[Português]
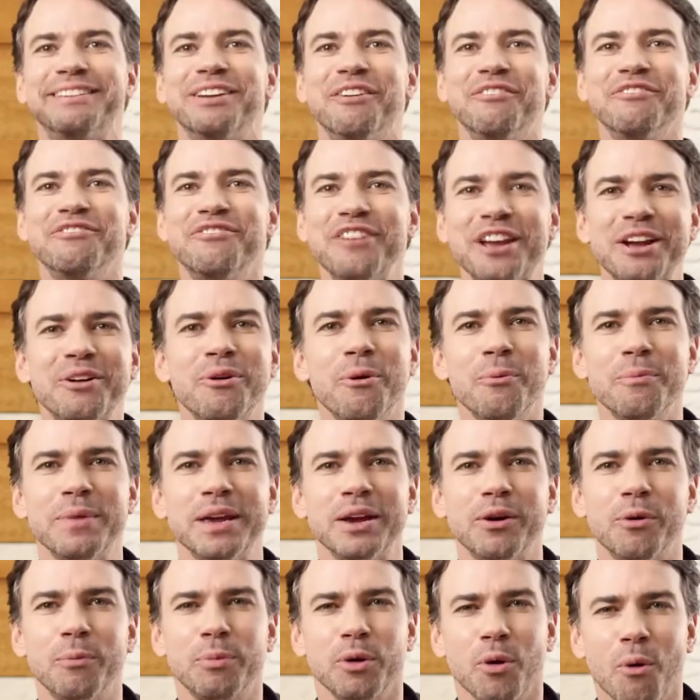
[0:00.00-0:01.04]
Então vem
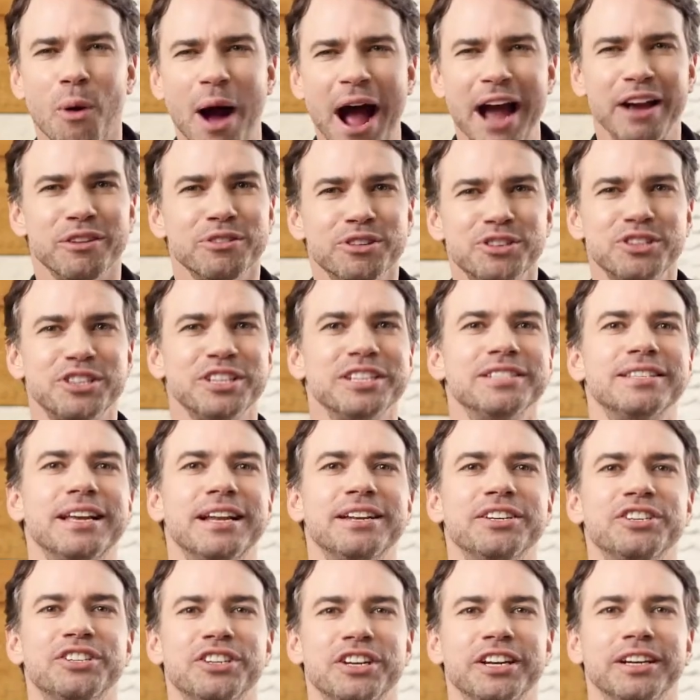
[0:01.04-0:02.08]
comigo para um raio-x
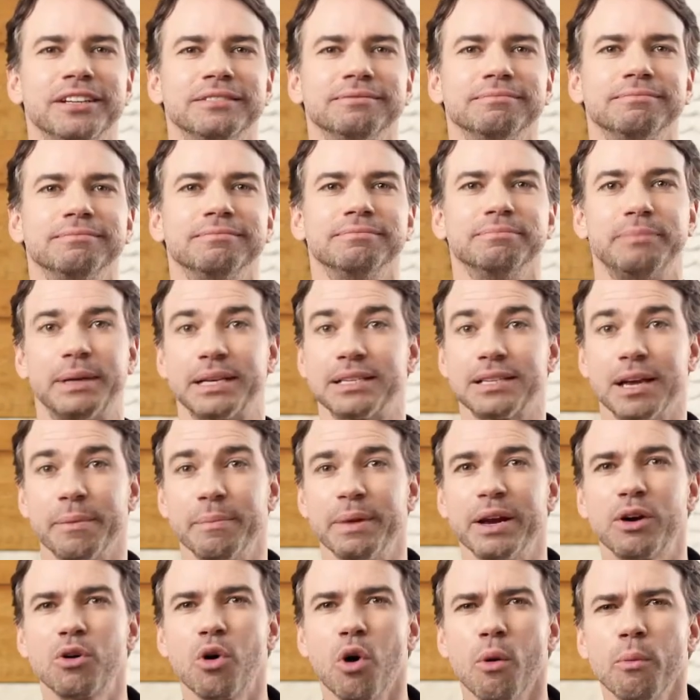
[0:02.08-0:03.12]
LG para
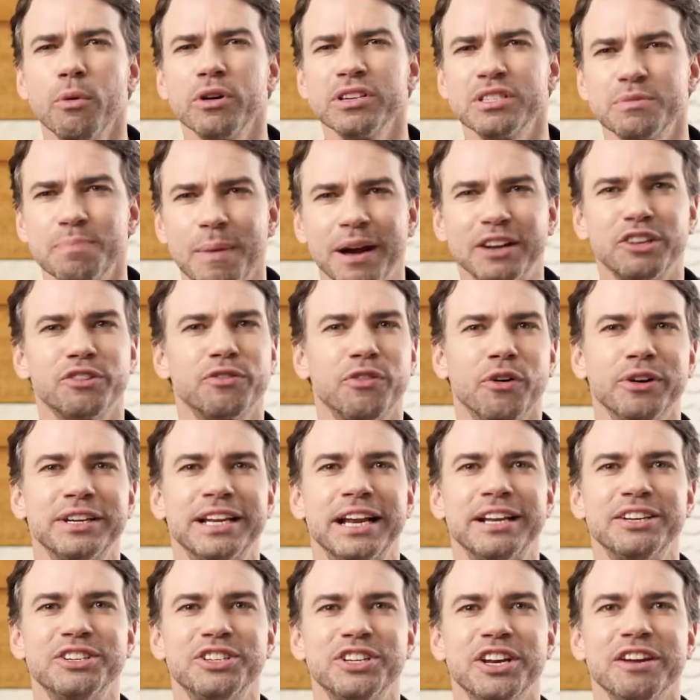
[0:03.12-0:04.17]
saber como um
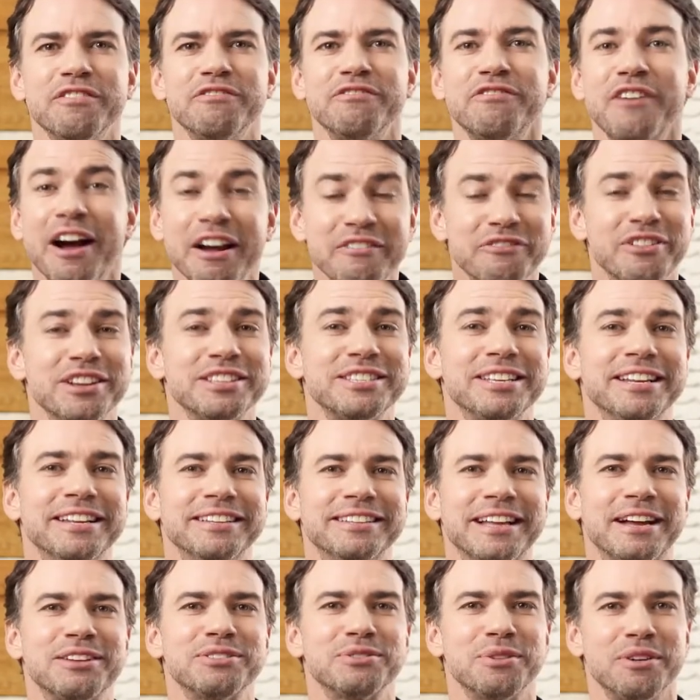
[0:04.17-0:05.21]
smartphone LG vai
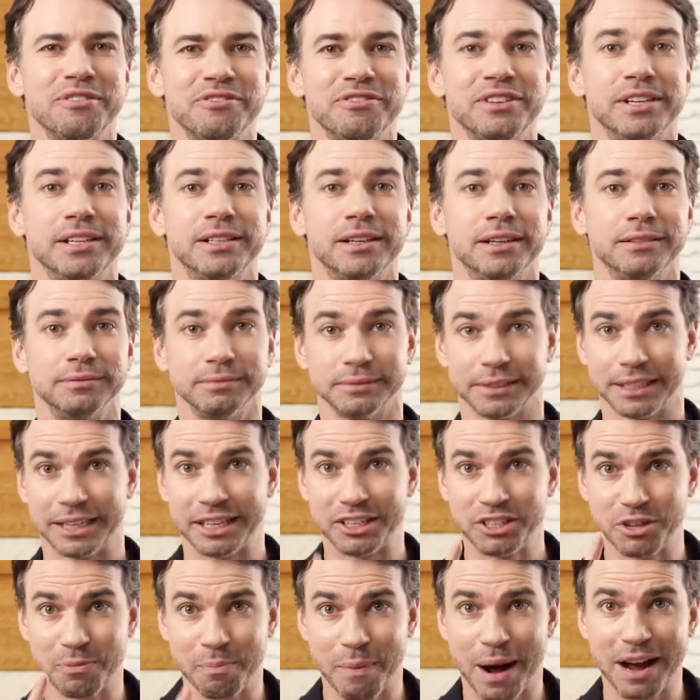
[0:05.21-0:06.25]
facilitar a sua vida
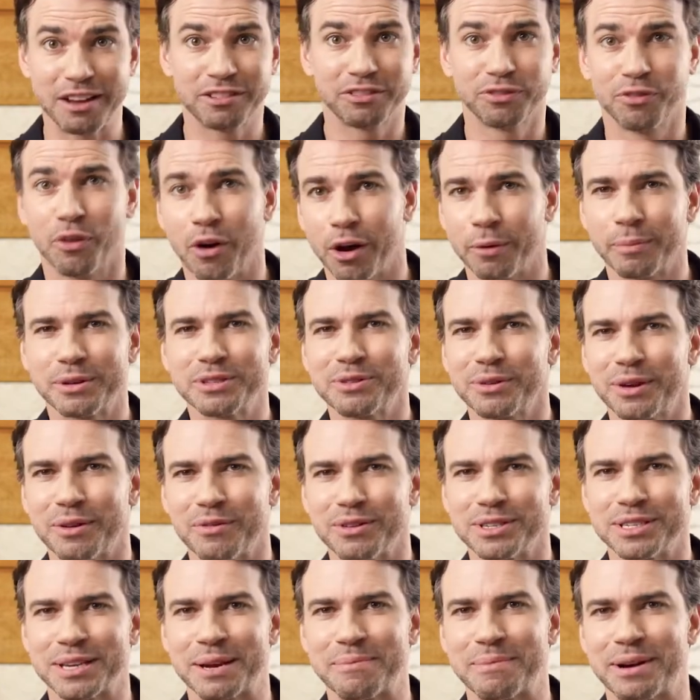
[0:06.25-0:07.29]
e de mais formas do que
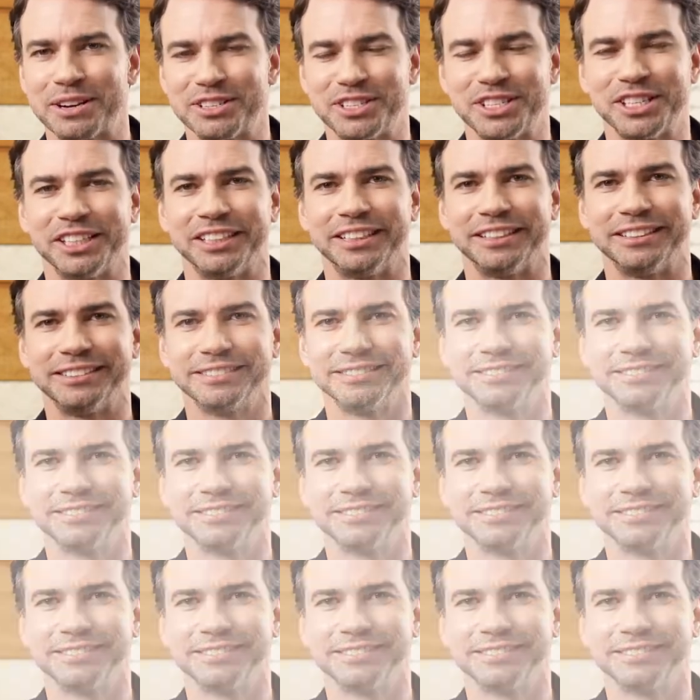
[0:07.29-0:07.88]
você imagina.